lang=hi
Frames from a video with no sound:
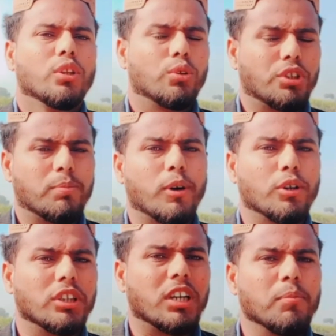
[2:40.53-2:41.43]
तो ये
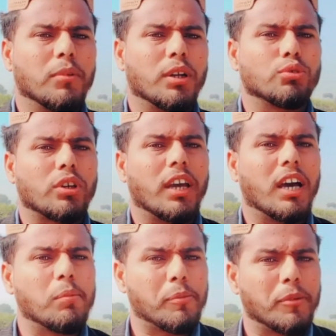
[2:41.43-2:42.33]
बहुत ही काम का नुस्खा है
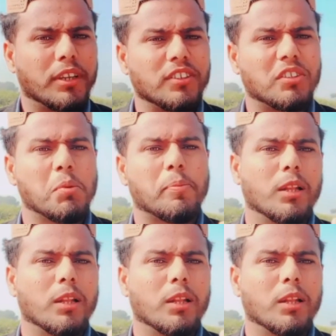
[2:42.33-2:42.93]
आप अपने किसी भी